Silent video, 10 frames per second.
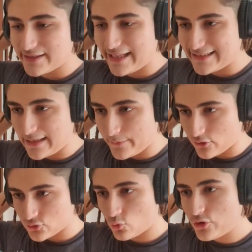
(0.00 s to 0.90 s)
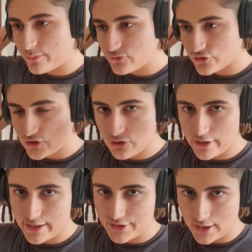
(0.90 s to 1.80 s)
a hacer así, amigos. 1.5
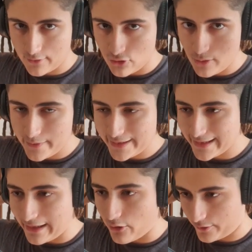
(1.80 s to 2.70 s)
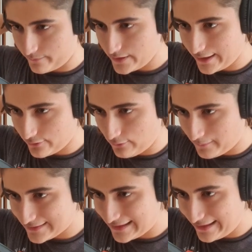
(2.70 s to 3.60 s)
derecha. No me digan cagón. Miren esto.
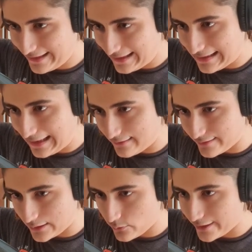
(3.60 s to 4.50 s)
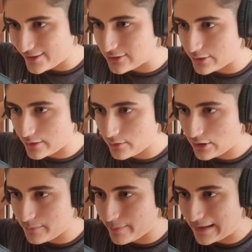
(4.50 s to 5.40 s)
Va a salir acá. Recuerden,
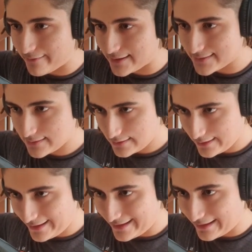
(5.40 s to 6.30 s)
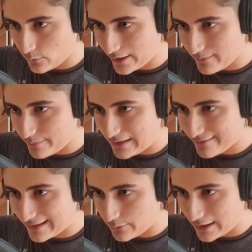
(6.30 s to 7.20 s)
recuerden mis palabras. Recuerden mis
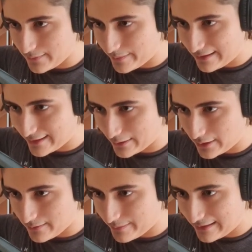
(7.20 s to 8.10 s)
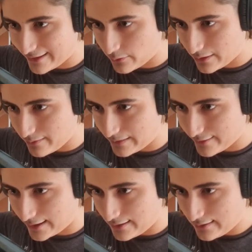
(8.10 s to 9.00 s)
palabras, recuerden mis palabras, recuerden mis palabras, recuerden mis
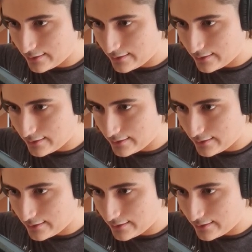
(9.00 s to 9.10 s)
palabras.